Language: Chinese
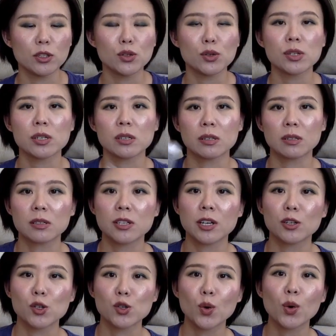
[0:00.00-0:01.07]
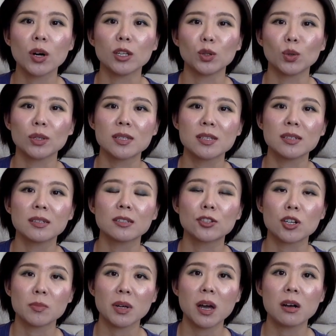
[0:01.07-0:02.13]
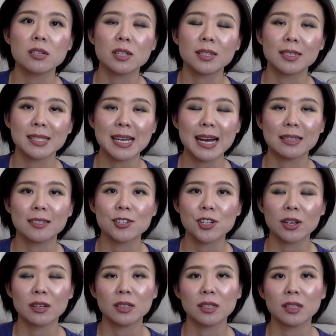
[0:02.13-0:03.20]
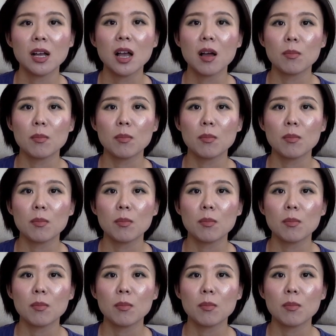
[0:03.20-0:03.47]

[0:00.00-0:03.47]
就是这个说过很多次了 d e r m a l o g i c a 家的这个